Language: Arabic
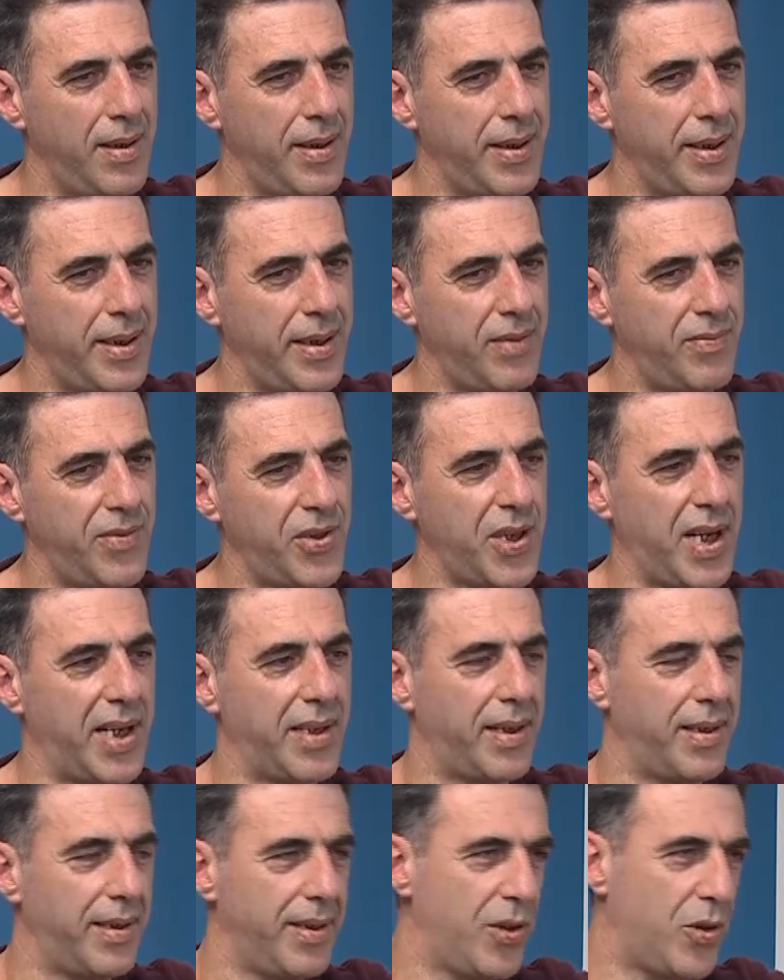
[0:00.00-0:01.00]
يعني فيش حدا
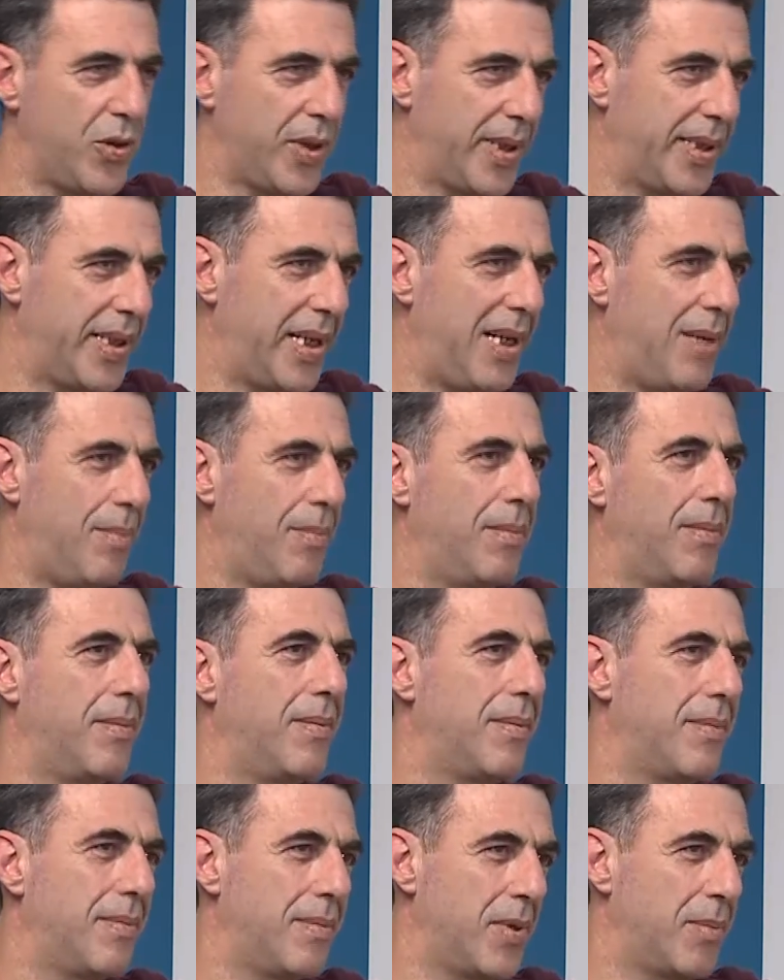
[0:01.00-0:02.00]
اللي يجي يدعم
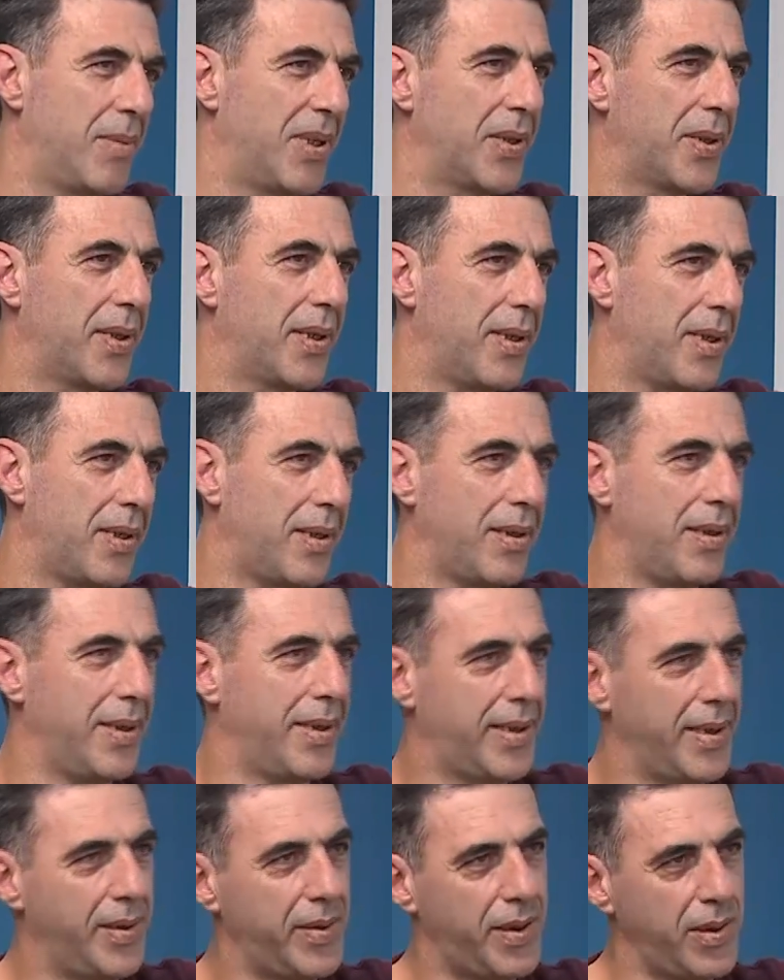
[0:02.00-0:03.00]
بمنطقه اللي
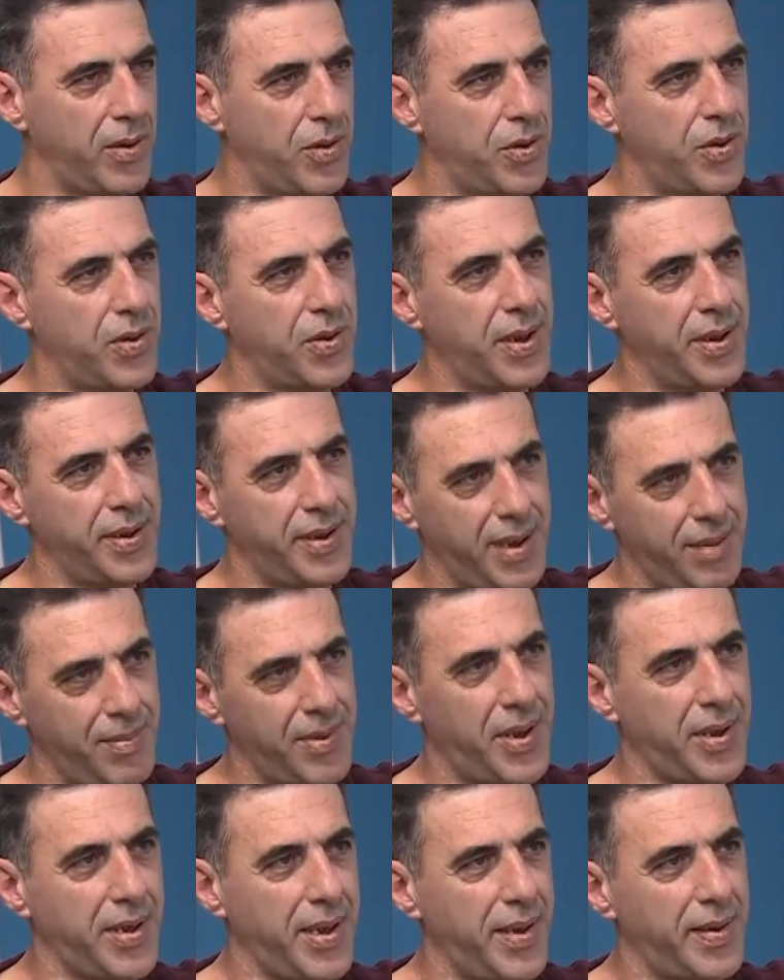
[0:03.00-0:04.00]
تنتج شنطح
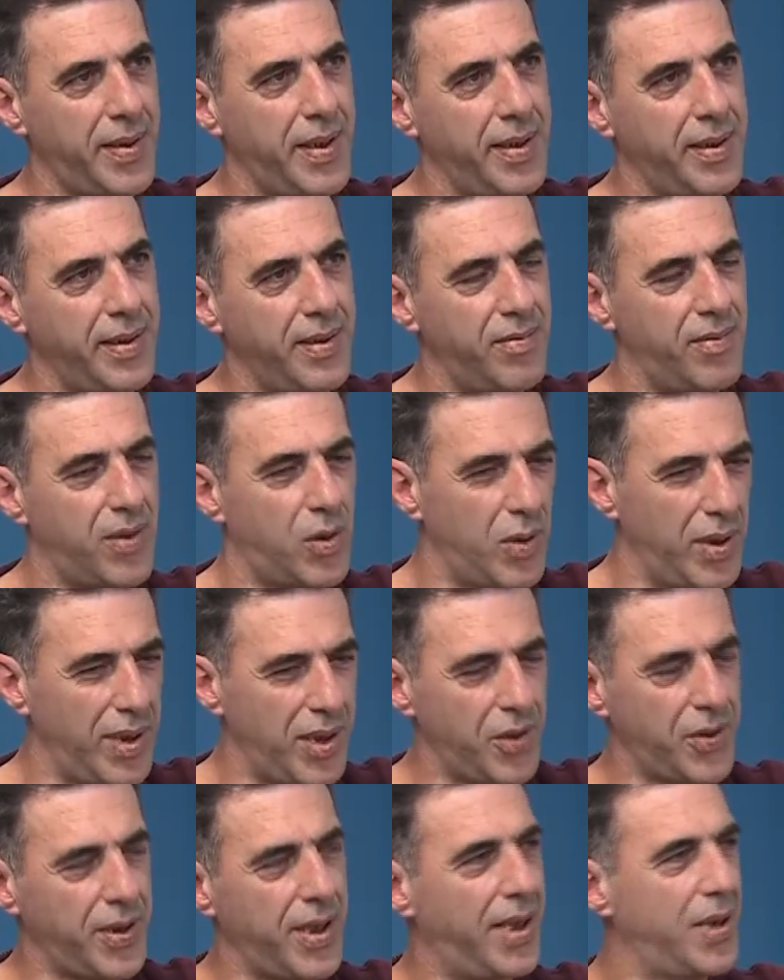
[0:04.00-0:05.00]
بطريقه ثانيه فكل
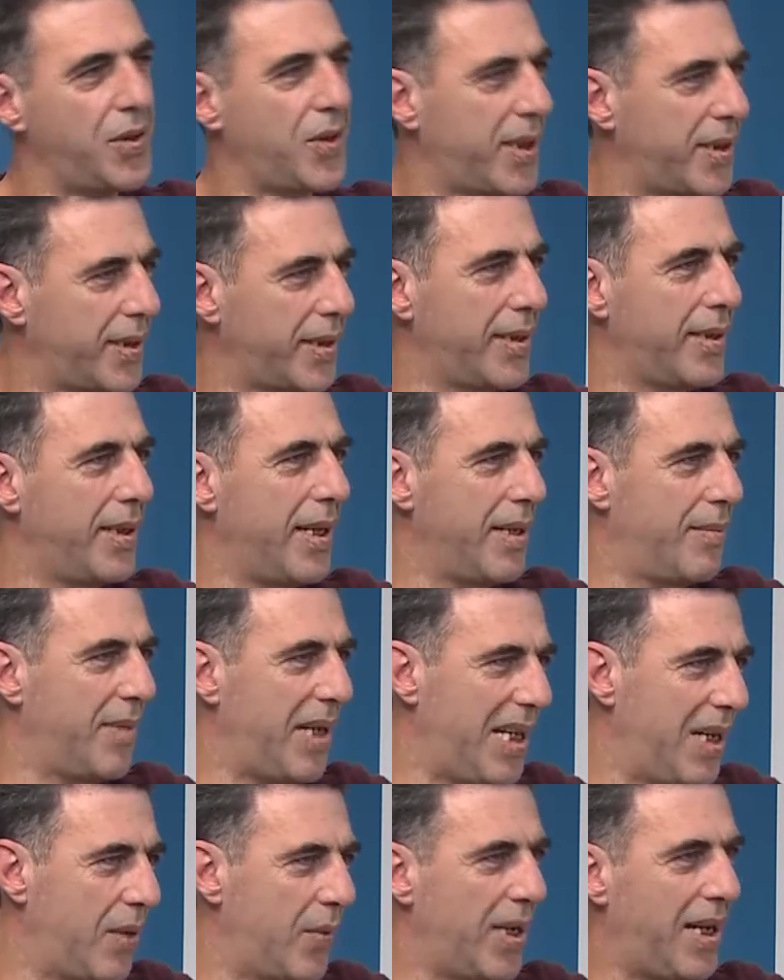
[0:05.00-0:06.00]
اشياء شخصيه انا
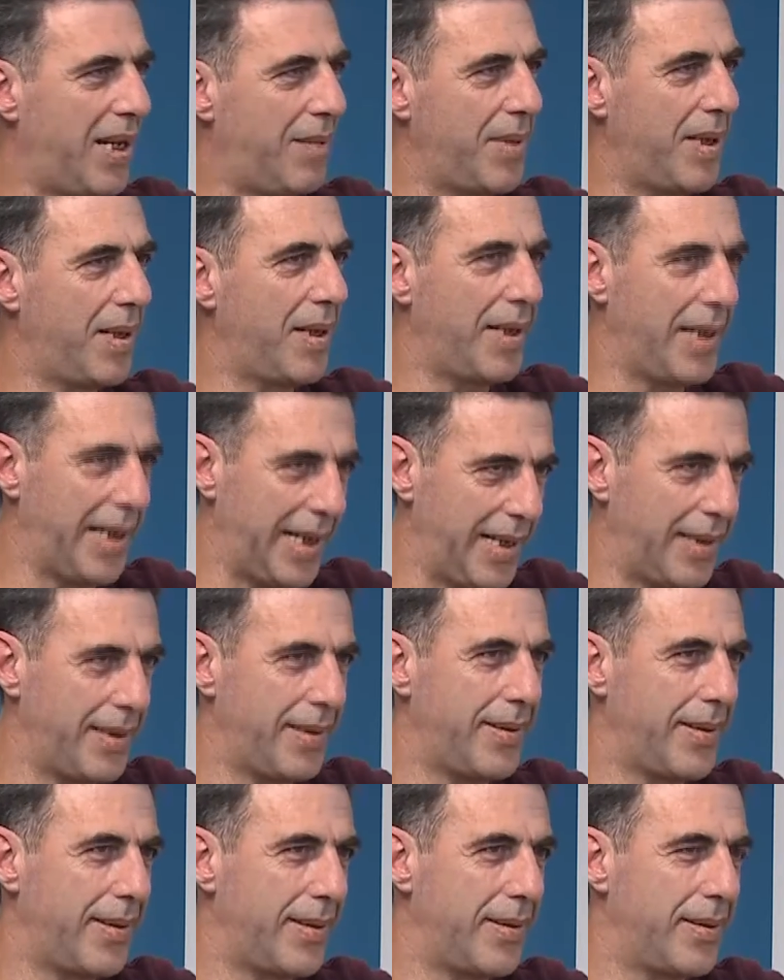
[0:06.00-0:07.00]
بحاول اعملها لحالي
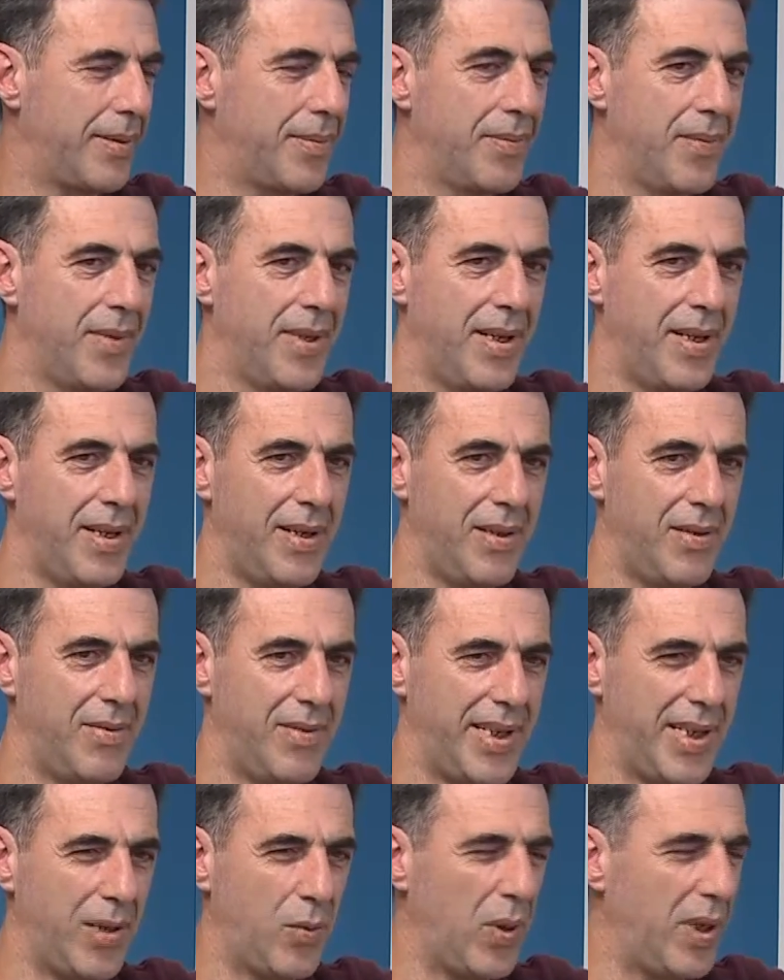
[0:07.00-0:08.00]
يعني
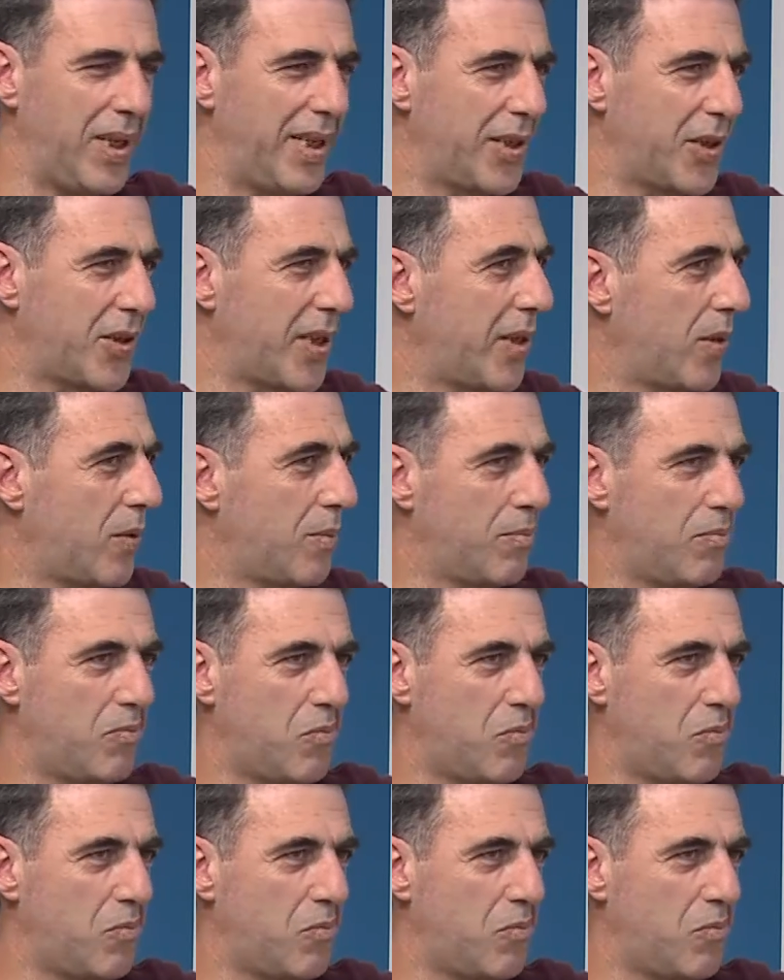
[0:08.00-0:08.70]
فهي كلها تجارب